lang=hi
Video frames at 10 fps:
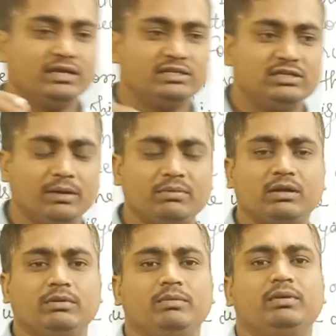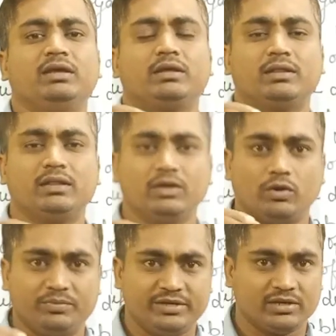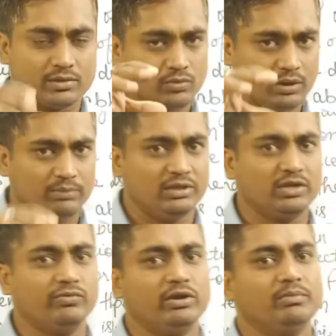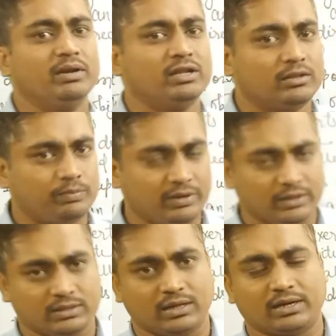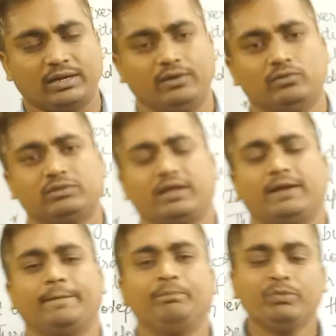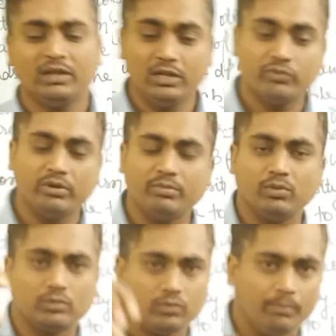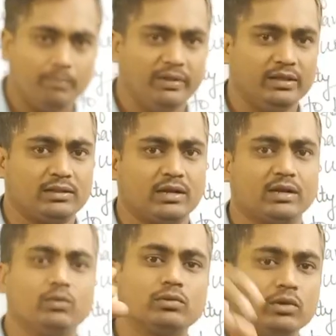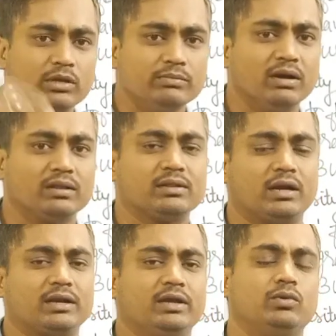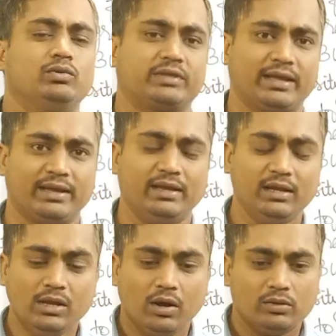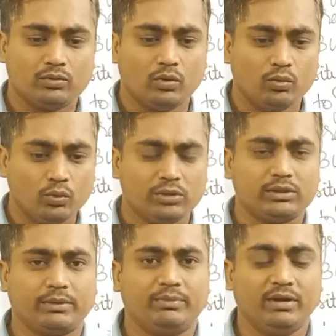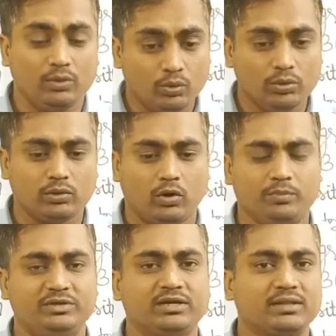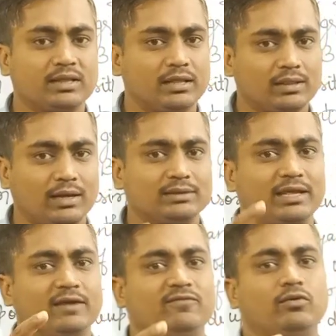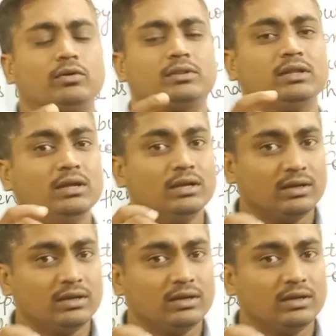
कि जब कभी भी किसी ऑब्जेक्ट्स को हम लिक्विड में डिस्प्लेस कर रहे होते हैं लिक्विड में उसको हम प्लेस कर रहे हैं उसको इमर्स कर रहे होते हैं तो उस समय उस ऑब्जेक्ट्स के साथ एक फोर्स